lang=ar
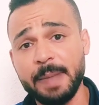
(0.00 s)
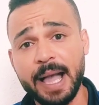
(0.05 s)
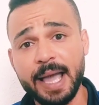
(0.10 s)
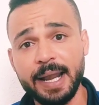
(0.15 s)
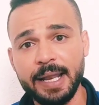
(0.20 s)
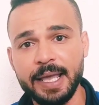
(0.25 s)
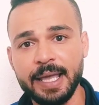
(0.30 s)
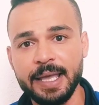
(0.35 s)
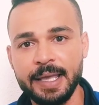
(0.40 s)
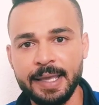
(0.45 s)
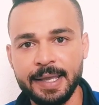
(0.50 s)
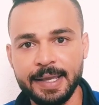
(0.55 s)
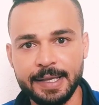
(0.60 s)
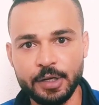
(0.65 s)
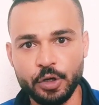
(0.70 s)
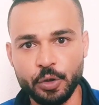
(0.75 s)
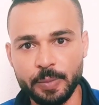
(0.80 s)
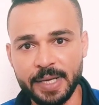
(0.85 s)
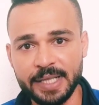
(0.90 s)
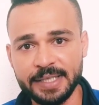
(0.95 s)
على
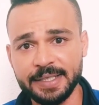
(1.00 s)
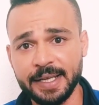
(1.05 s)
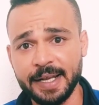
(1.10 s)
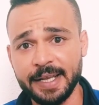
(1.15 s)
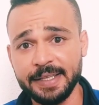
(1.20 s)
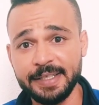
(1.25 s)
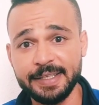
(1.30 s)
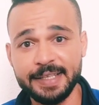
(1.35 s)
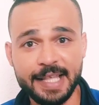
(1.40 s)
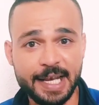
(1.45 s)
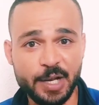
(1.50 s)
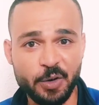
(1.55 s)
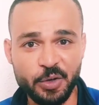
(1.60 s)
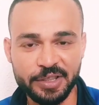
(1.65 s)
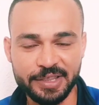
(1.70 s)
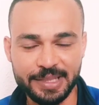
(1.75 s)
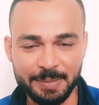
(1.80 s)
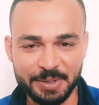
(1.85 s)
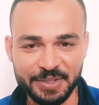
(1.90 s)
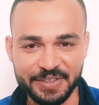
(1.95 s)
العملات الجديده لو
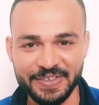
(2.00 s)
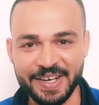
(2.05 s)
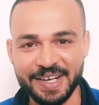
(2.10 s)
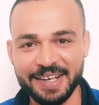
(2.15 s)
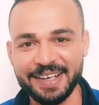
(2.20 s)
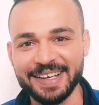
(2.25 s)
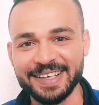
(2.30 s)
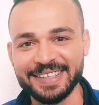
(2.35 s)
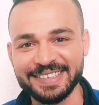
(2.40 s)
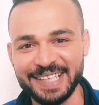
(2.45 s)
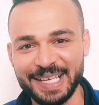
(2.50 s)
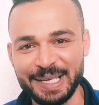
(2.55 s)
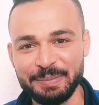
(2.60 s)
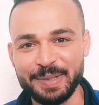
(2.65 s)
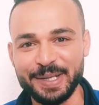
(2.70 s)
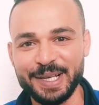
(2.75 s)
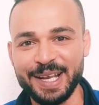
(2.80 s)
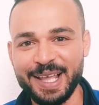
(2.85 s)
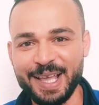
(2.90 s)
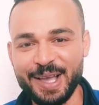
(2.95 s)
انت بتفكر
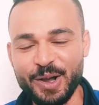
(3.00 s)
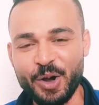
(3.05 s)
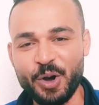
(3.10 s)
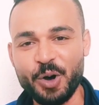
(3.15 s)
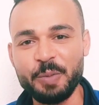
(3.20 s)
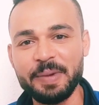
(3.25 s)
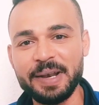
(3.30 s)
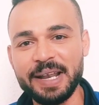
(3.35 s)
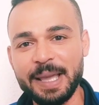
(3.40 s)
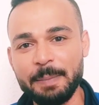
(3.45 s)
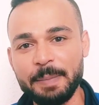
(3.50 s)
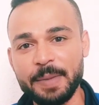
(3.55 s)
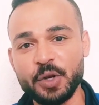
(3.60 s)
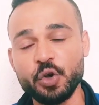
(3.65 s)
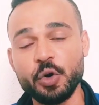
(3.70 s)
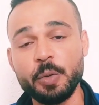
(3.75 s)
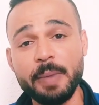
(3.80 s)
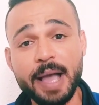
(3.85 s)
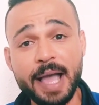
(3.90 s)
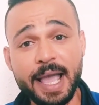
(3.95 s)
تعمل عمله
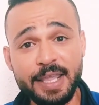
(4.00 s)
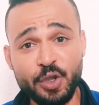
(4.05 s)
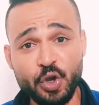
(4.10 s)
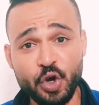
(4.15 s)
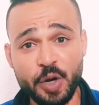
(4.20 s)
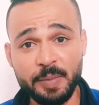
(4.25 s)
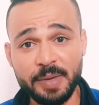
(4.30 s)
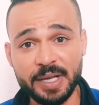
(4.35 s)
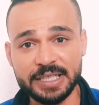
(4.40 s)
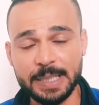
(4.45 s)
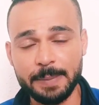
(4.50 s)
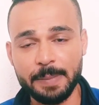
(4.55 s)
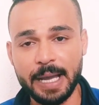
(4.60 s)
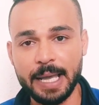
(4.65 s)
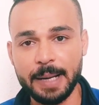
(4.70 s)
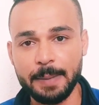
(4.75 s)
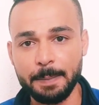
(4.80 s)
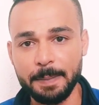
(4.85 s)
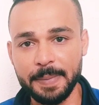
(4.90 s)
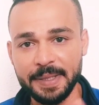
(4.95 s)
منهم اي عمله
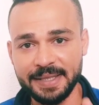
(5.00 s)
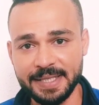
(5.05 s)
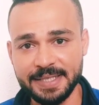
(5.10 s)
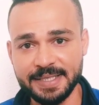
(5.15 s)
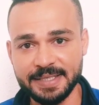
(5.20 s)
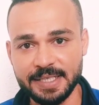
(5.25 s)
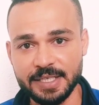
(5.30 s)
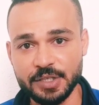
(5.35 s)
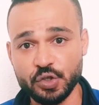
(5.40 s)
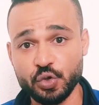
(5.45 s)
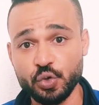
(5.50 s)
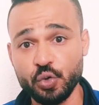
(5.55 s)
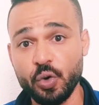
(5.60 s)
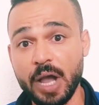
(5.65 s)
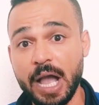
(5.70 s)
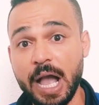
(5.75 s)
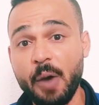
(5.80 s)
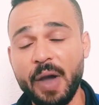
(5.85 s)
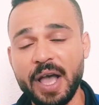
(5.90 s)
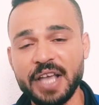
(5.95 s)
طبعا بتنزل
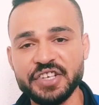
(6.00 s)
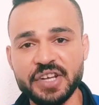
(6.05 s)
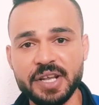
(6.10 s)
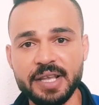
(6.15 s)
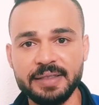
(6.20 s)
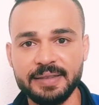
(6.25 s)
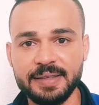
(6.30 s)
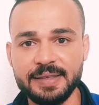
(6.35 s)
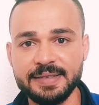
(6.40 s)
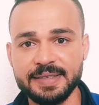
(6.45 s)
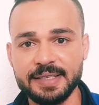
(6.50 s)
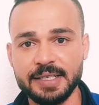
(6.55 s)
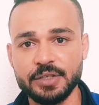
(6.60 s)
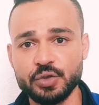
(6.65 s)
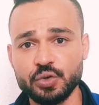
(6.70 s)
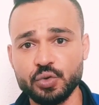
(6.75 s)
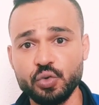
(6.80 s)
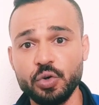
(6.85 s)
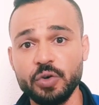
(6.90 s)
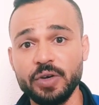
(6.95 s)
السوق او عشان تنزل
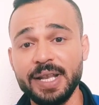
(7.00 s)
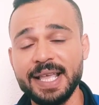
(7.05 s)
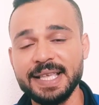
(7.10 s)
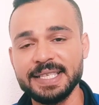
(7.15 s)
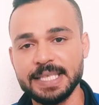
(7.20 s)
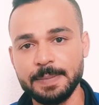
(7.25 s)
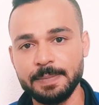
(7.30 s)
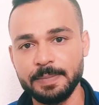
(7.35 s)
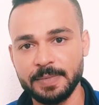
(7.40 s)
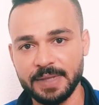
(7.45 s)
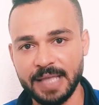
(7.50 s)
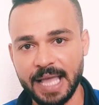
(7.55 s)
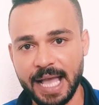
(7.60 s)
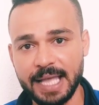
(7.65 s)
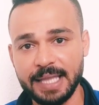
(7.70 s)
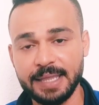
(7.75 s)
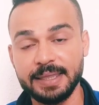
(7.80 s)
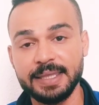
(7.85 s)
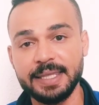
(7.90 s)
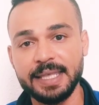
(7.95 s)
السوق لازم
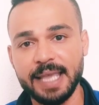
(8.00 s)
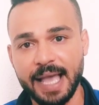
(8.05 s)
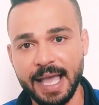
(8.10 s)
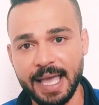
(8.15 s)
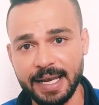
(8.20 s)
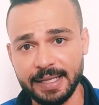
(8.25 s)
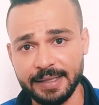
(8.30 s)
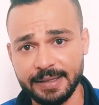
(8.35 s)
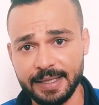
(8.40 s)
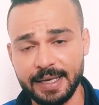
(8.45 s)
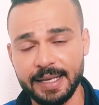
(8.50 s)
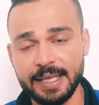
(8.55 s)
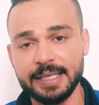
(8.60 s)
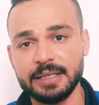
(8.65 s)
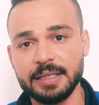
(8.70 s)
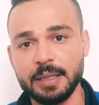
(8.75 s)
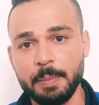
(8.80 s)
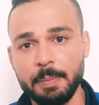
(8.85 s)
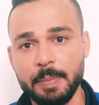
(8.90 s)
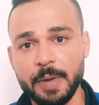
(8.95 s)
تعدي على ثلاث
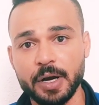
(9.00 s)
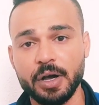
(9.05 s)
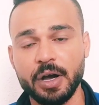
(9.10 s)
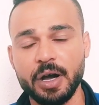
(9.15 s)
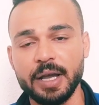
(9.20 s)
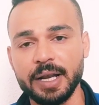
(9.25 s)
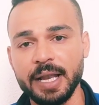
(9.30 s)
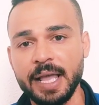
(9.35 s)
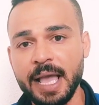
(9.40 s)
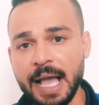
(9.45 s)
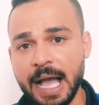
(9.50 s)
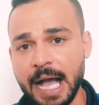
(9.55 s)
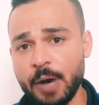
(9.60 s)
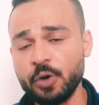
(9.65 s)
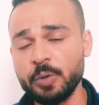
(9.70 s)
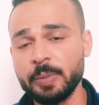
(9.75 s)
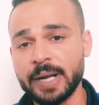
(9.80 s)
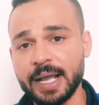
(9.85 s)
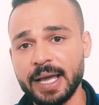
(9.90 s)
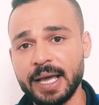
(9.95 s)
مراحل
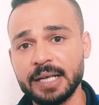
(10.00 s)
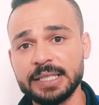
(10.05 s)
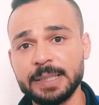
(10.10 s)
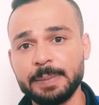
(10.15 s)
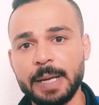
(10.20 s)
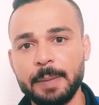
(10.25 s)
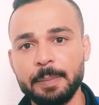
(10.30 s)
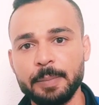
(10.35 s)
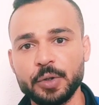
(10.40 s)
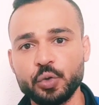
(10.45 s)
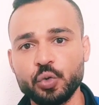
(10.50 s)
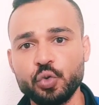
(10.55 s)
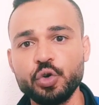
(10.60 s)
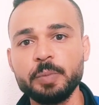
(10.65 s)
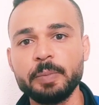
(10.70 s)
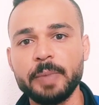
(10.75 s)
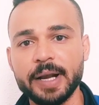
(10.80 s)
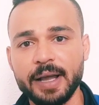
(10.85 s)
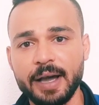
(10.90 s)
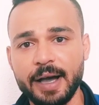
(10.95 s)
اول مرحله طبعا
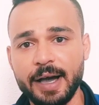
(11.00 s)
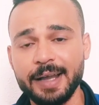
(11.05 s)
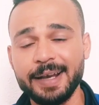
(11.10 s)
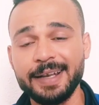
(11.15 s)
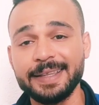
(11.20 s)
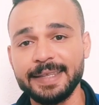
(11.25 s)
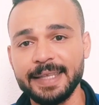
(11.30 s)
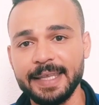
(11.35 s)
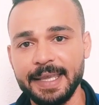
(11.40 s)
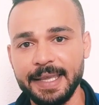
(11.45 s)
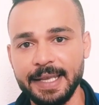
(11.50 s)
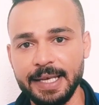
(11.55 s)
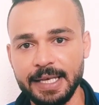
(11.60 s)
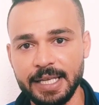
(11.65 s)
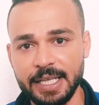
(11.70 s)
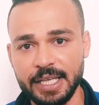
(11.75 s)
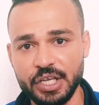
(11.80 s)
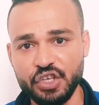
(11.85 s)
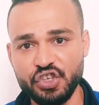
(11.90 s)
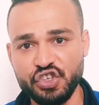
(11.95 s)
بتكون مرحله
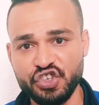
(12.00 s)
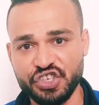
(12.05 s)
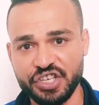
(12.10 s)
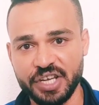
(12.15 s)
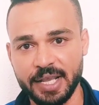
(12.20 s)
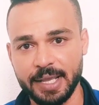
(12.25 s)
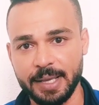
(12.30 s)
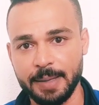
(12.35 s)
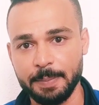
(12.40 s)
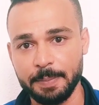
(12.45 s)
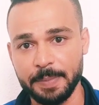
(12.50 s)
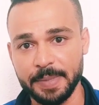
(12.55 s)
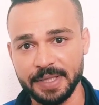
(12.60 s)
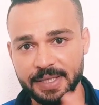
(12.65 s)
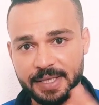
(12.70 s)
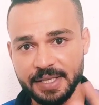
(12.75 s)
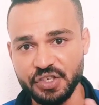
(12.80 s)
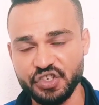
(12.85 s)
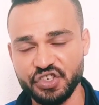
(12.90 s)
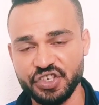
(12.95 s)
الانشاء
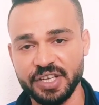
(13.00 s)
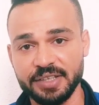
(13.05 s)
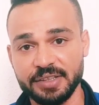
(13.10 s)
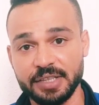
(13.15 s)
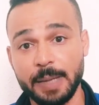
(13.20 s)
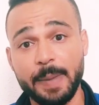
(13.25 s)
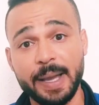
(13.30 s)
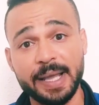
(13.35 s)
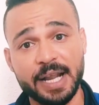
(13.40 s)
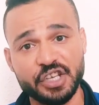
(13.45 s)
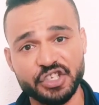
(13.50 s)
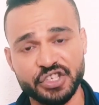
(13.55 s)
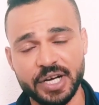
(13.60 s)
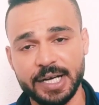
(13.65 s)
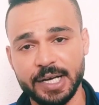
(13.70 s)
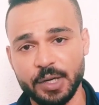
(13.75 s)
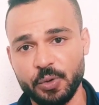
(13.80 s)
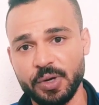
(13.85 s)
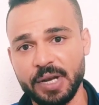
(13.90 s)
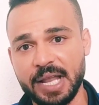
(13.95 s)
بتنشئ طبعا هشرح
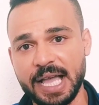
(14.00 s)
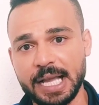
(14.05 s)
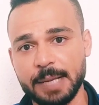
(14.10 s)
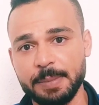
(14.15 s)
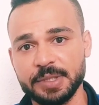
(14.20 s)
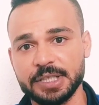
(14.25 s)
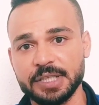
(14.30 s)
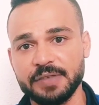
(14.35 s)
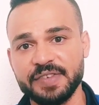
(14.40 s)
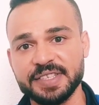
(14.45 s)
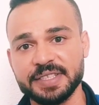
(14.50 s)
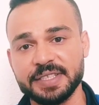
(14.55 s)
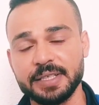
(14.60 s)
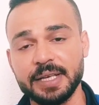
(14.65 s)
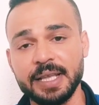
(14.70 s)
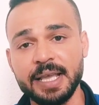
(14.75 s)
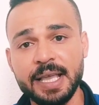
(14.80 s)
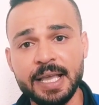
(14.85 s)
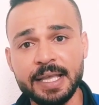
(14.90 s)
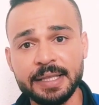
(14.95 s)
لك كل حاجه
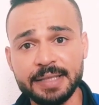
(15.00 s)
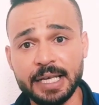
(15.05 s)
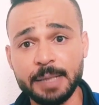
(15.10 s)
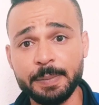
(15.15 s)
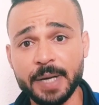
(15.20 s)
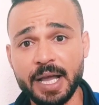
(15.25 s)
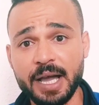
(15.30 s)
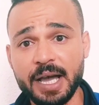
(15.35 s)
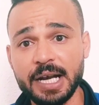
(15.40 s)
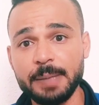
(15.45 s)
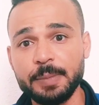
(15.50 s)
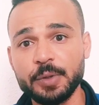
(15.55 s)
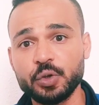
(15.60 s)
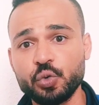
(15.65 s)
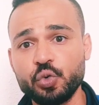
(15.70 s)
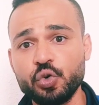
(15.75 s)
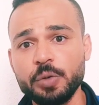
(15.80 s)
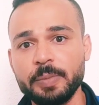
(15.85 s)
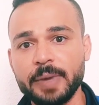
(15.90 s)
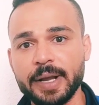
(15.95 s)
بالتفاصيل ثاني مرحله
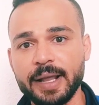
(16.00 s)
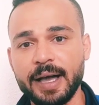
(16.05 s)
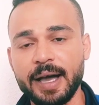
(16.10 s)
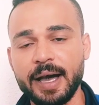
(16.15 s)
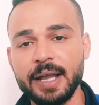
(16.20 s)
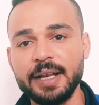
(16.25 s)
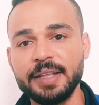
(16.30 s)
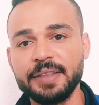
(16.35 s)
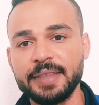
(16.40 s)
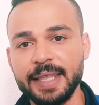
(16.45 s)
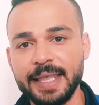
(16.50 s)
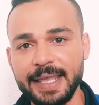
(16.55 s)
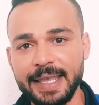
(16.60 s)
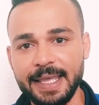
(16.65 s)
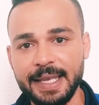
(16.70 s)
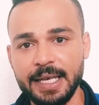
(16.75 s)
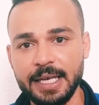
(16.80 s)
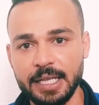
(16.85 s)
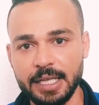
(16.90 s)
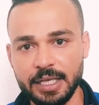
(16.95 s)
بتكون مرحله
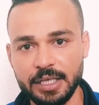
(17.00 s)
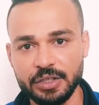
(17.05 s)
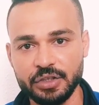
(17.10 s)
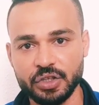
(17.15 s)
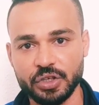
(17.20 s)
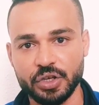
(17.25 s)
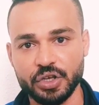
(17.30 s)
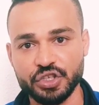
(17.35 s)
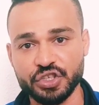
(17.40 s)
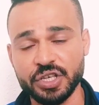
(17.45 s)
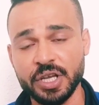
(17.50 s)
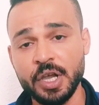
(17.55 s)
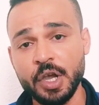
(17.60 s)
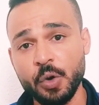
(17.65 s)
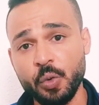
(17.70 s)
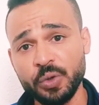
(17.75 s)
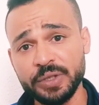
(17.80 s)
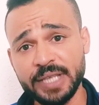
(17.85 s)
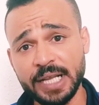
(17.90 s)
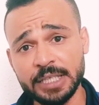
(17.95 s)
الادراج
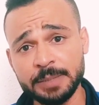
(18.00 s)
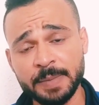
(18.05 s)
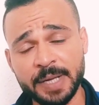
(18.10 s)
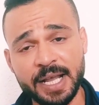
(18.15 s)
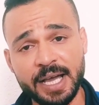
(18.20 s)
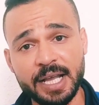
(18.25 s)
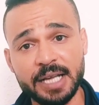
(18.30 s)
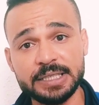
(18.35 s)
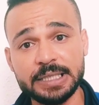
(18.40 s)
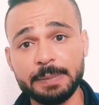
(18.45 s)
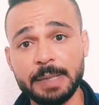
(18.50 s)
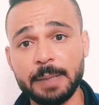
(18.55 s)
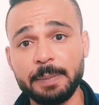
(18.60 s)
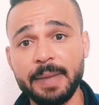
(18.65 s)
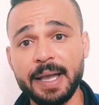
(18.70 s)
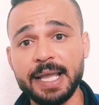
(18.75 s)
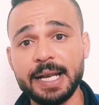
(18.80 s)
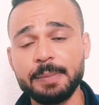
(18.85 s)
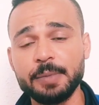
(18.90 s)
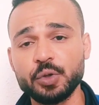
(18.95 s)
وثالث مرحله طبعا
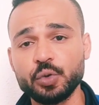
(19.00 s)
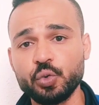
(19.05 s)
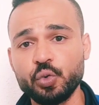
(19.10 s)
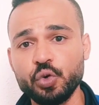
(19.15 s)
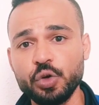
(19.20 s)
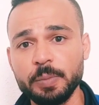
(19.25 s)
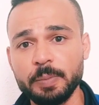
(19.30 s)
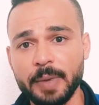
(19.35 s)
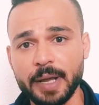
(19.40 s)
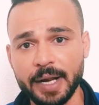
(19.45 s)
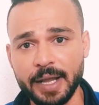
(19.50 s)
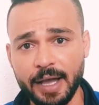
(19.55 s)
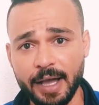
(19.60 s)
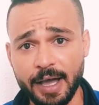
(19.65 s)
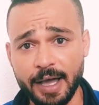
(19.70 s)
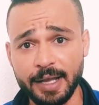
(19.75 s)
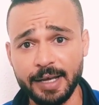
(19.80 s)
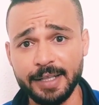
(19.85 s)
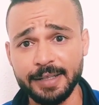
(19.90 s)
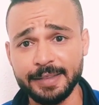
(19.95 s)
معانا بتكون
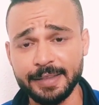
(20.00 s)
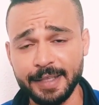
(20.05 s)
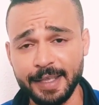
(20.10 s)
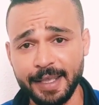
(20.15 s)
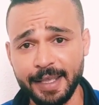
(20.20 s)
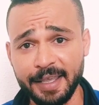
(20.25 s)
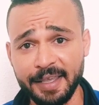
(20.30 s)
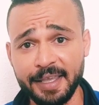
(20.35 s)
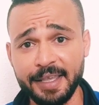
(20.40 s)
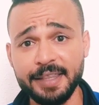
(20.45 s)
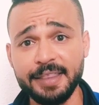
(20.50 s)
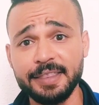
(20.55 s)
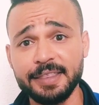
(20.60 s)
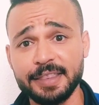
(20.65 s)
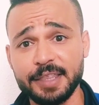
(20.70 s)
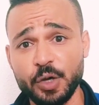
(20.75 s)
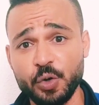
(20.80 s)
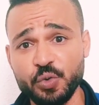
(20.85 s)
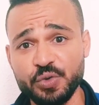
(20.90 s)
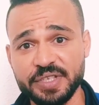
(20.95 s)
مرحله
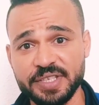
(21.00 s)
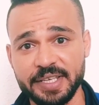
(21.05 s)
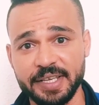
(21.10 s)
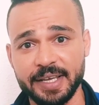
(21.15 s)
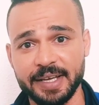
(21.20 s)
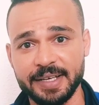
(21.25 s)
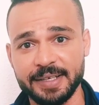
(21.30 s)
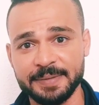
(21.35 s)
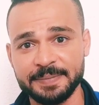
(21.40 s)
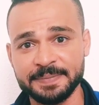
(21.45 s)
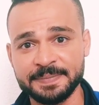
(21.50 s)
التوزيع